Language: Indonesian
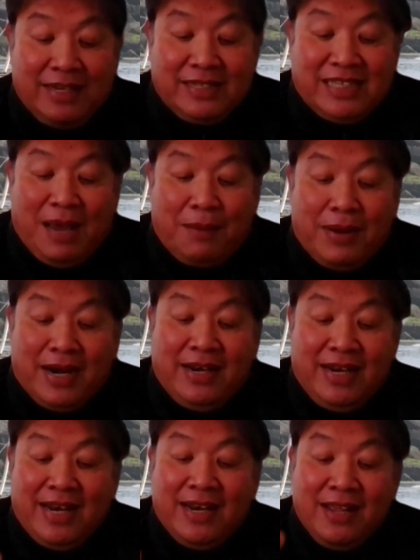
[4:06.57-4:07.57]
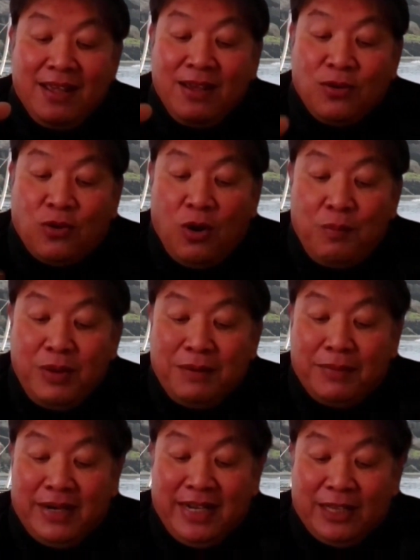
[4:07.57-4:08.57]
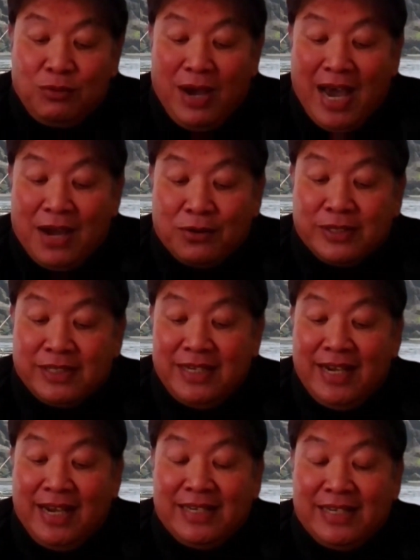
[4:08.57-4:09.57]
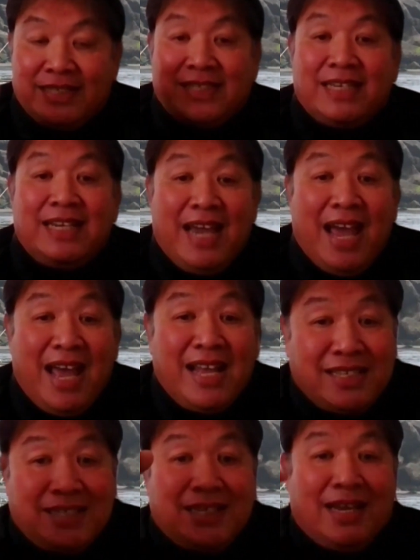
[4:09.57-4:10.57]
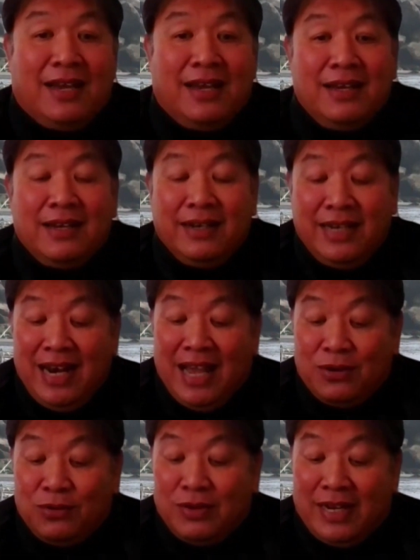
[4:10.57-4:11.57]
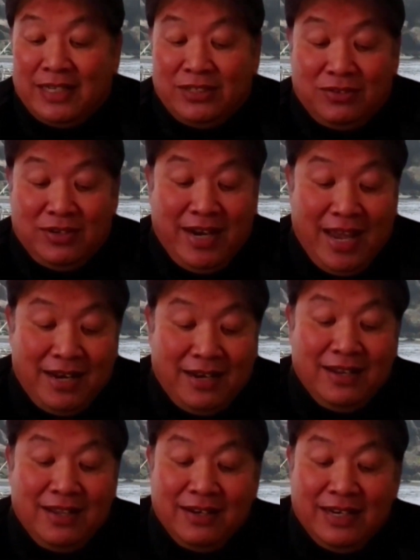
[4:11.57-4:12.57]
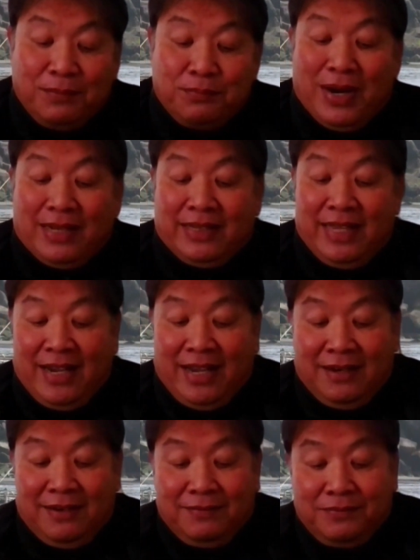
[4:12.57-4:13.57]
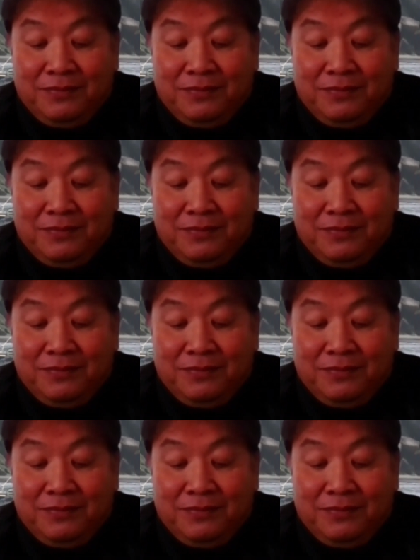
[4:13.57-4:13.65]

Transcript: kesabaran, dan komitmen itu harus dengan sengaja dilakukan, saudara, dan dipraktekkan.